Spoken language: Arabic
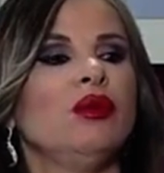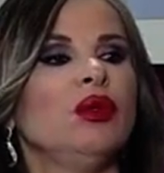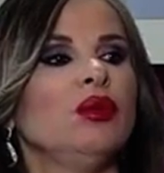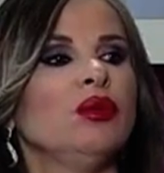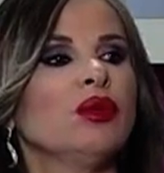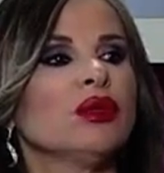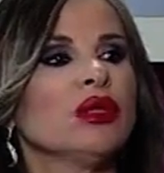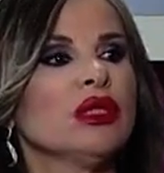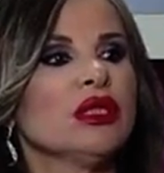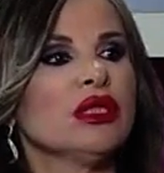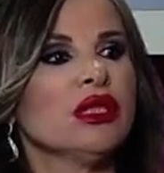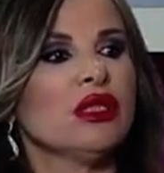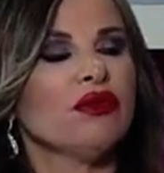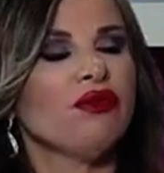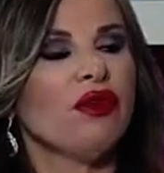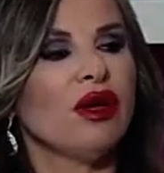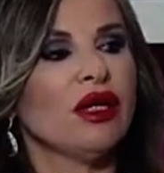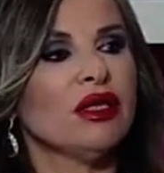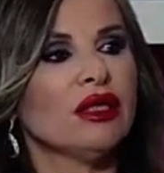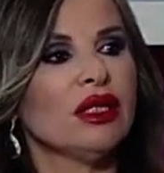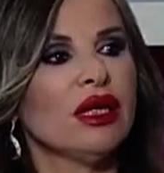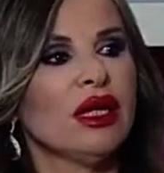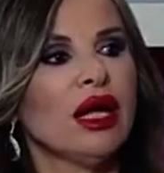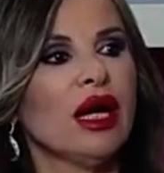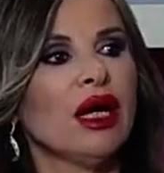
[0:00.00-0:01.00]
بمنتصف
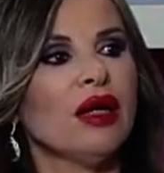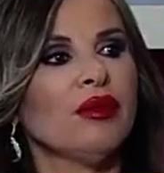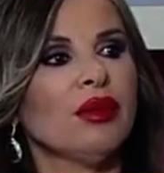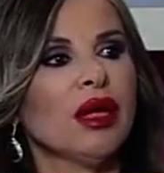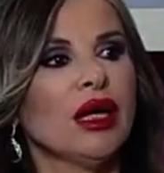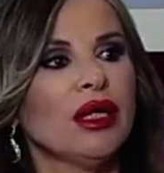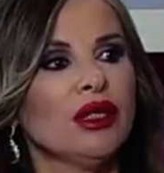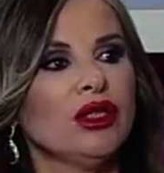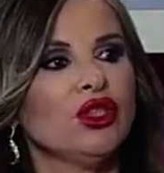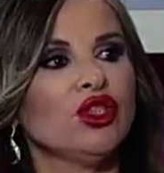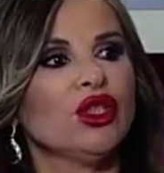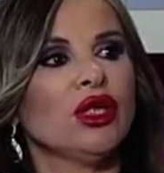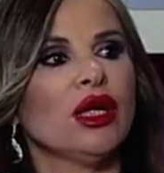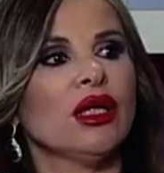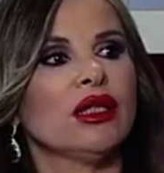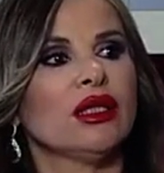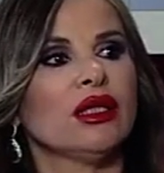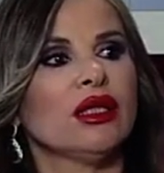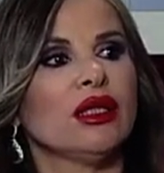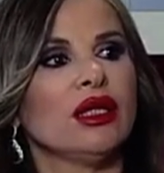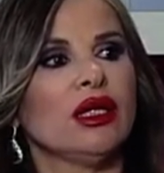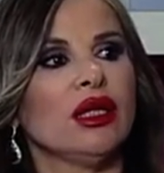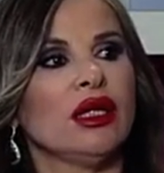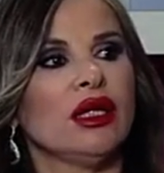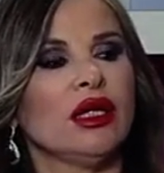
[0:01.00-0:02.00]
هذا العام حيشهد
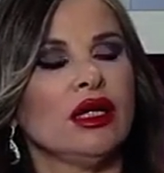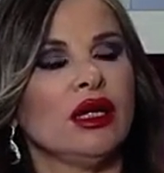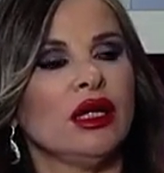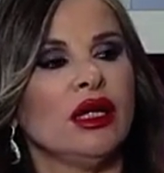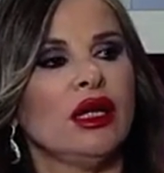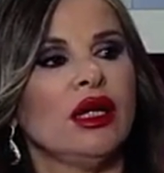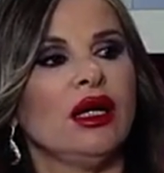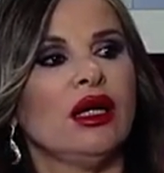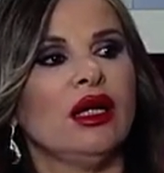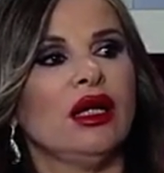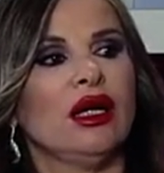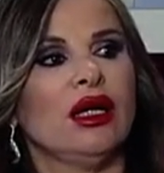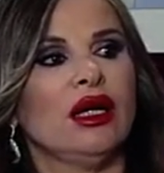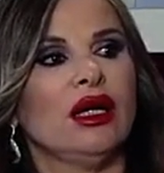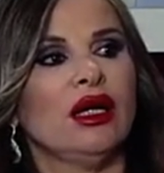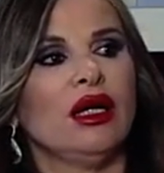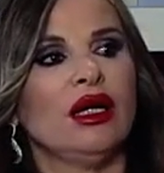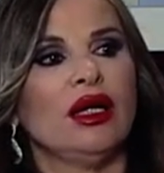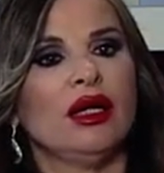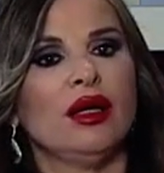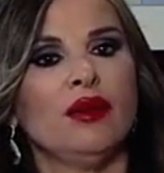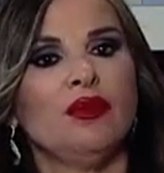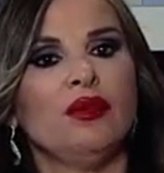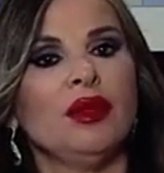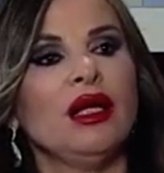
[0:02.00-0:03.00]
آه،
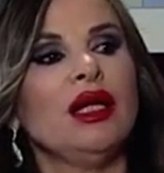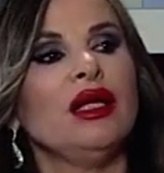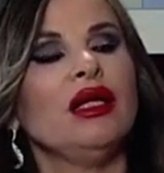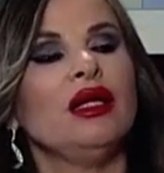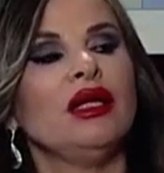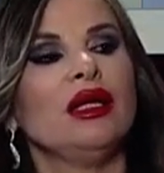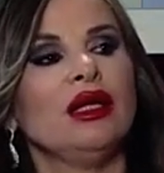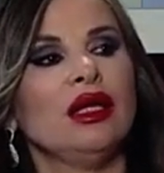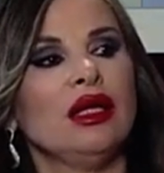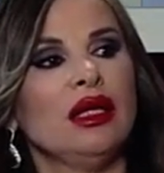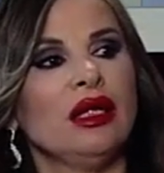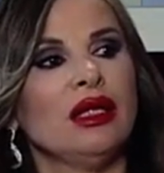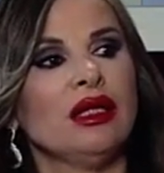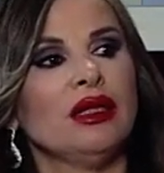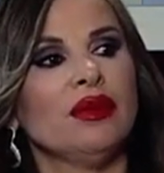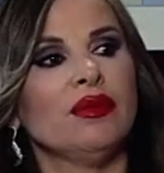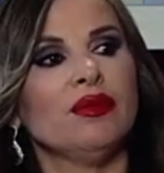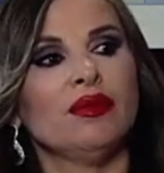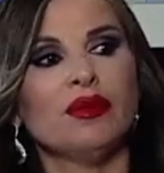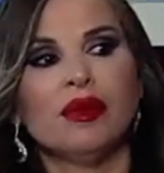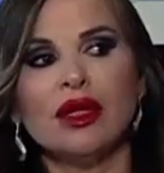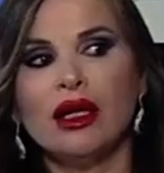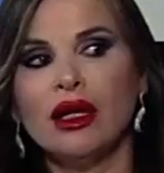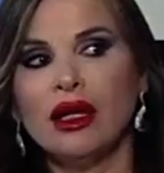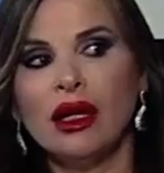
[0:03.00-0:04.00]
آه، مال
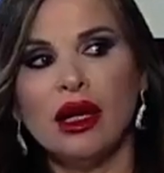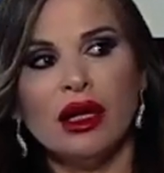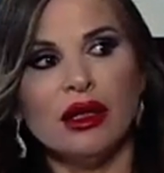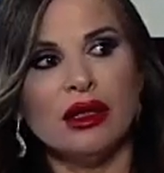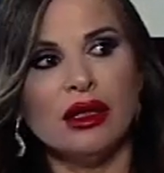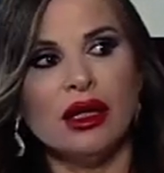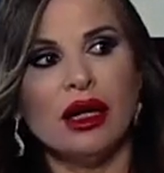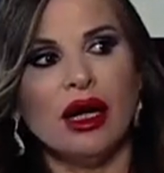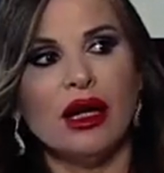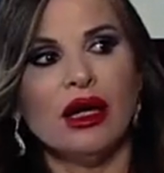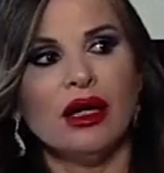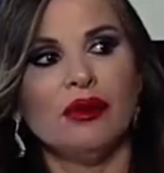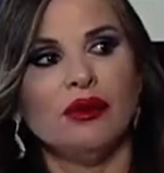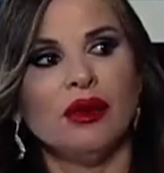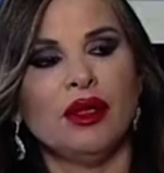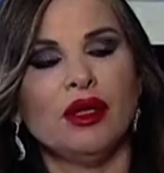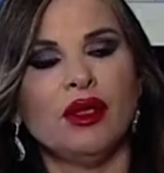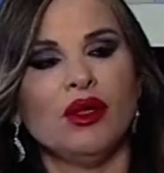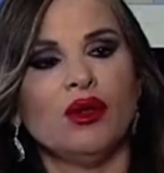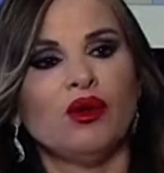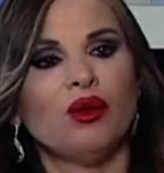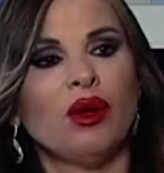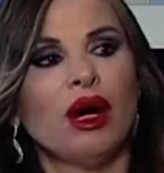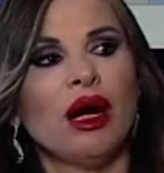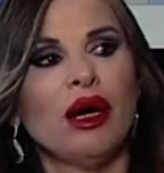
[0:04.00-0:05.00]
ما خطر على
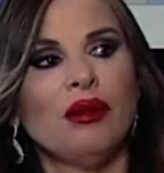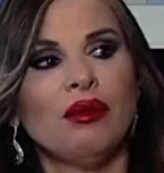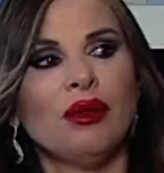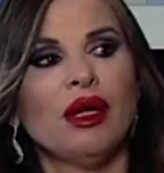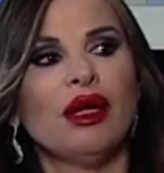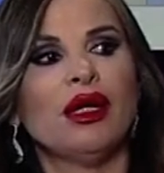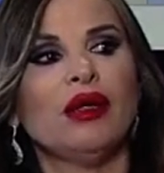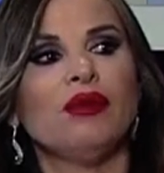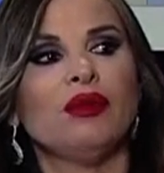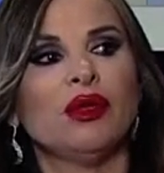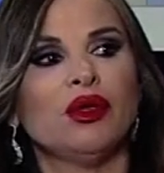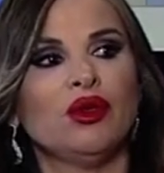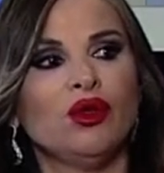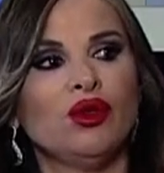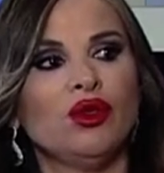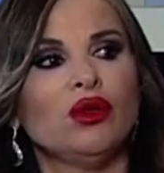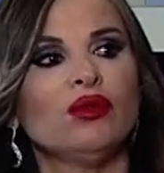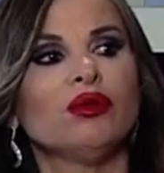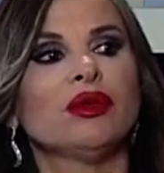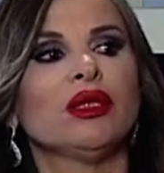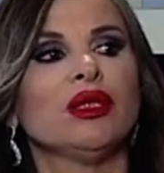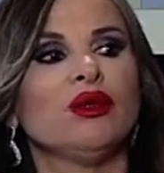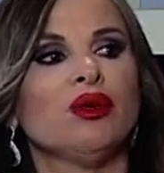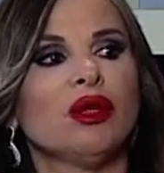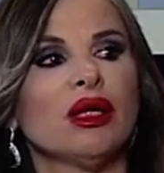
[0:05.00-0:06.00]
باله وعمل بده
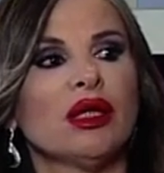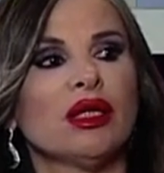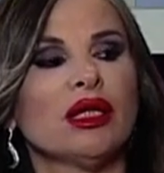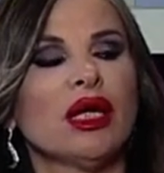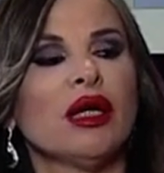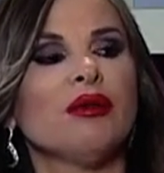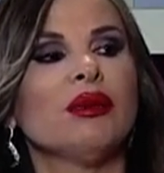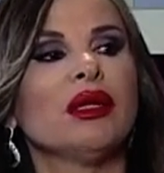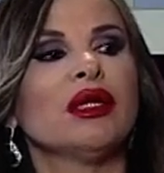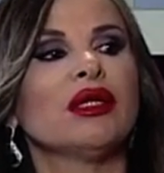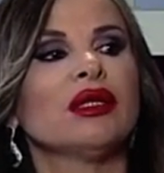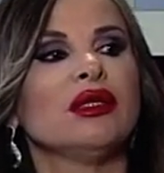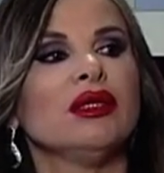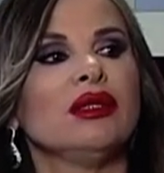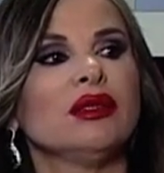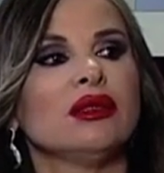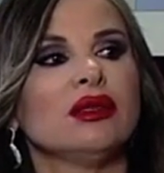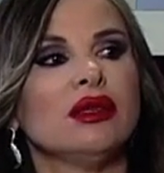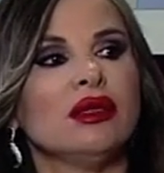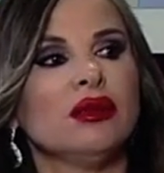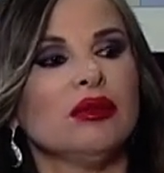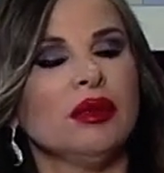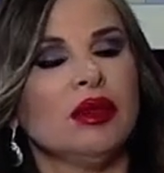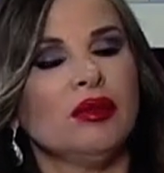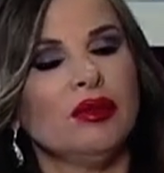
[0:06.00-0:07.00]
يمضي ورقه عمل كثير
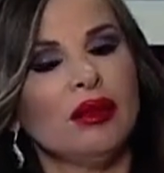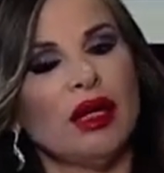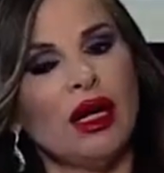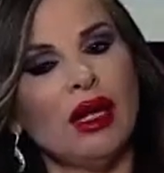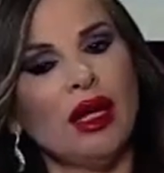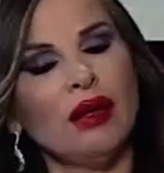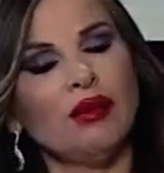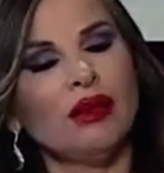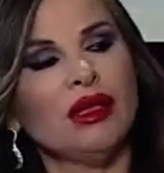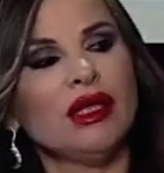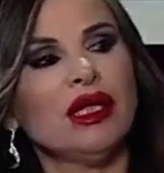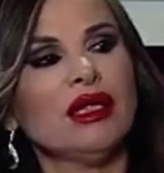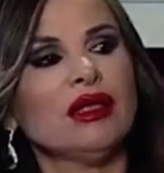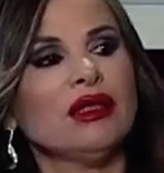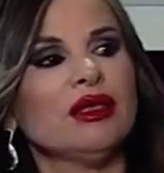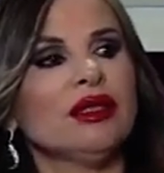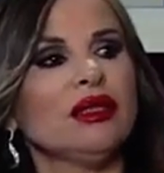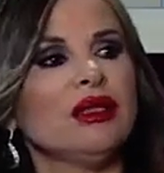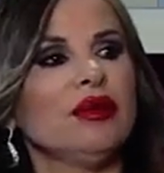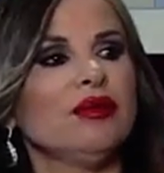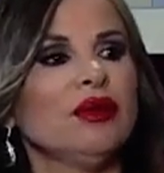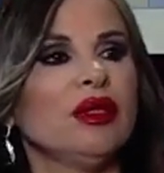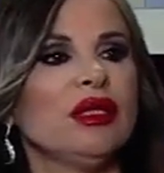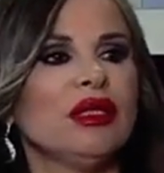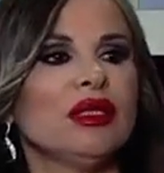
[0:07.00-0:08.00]
كثير مهمه هلا بدايه
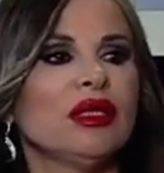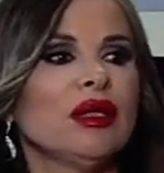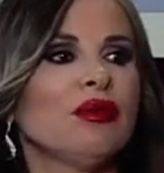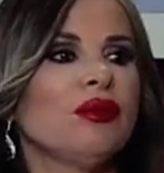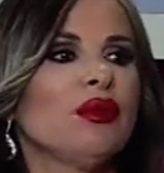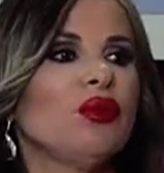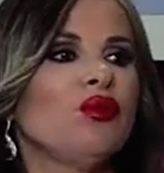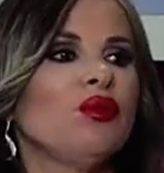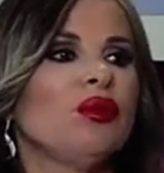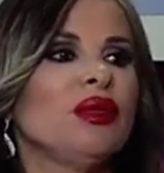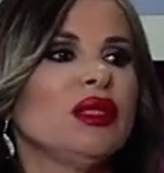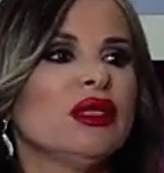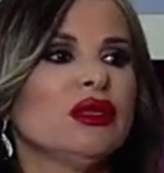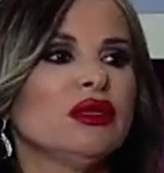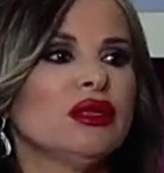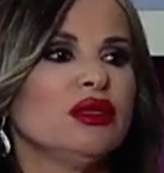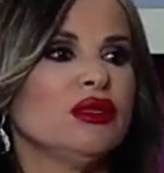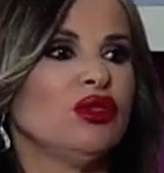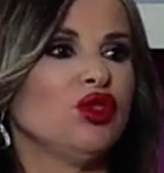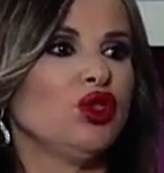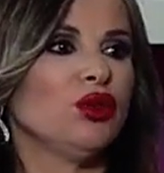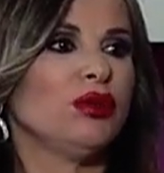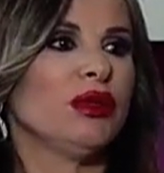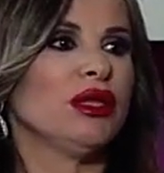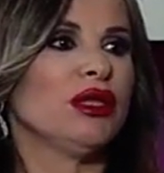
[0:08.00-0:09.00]
السنه بقول لي طب وبدايه السنه
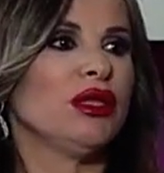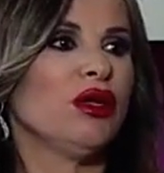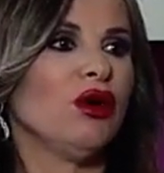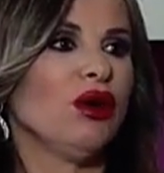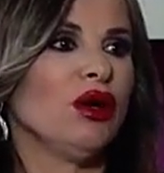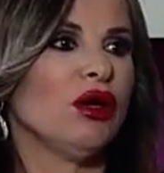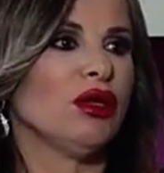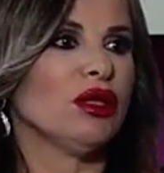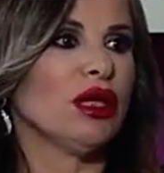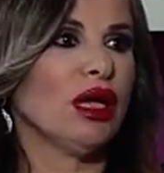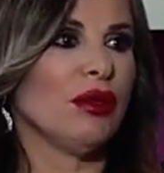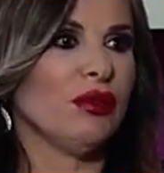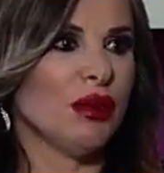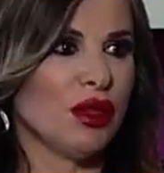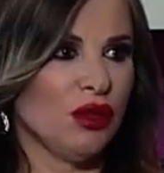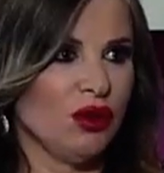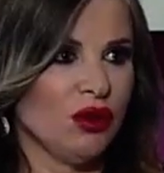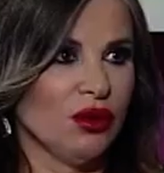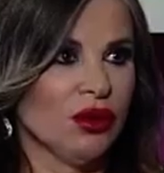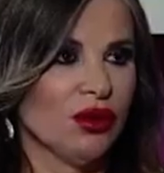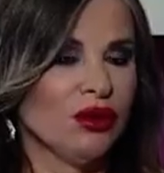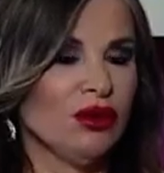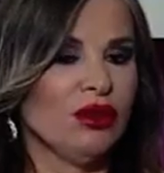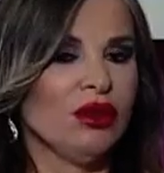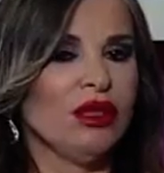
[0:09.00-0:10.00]
شو بدي اقعد اعمل
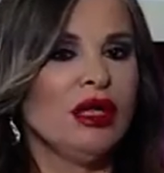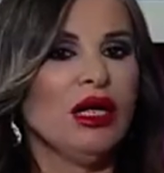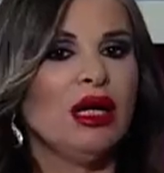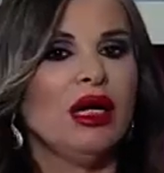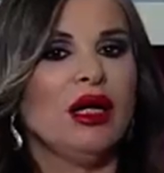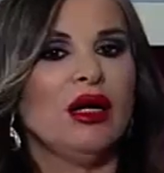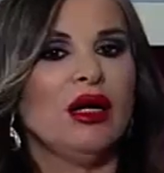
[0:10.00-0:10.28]
انطر